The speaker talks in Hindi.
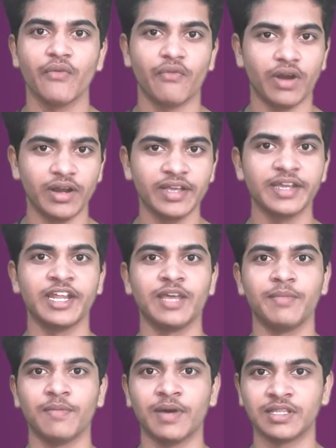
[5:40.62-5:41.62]
फंडिंग ही नहीं
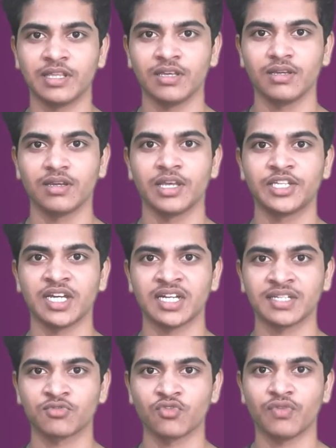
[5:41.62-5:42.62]
मिल पाती कई
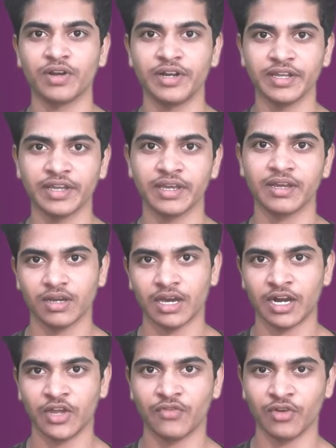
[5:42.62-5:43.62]
स्टार्टअप तो फंडिंग के
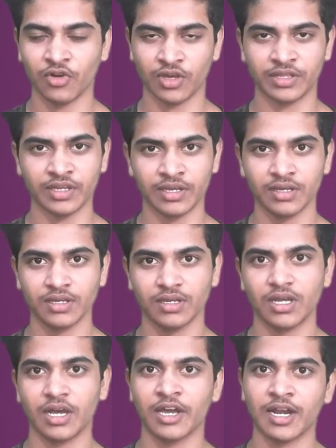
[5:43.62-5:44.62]
कारण ही फेल हो जाते हैं
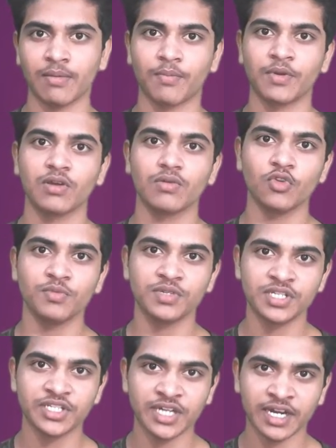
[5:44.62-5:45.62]
अगर आप अपने कोई
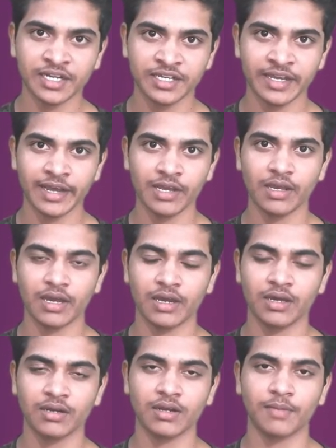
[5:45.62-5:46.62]
बिजनेस स्टार्ट किया है
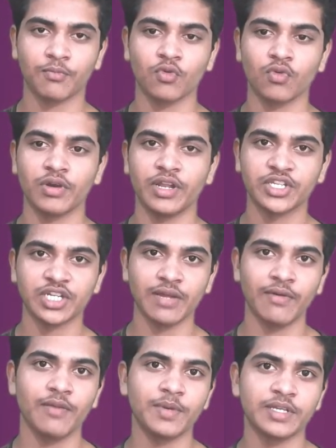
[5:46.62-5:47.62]
अगर आपको नेक्स्ट
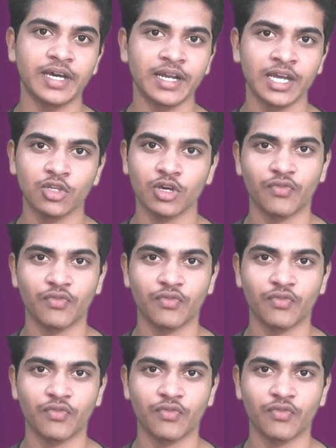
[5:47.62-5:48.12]
लेवल पे जाना है तो यार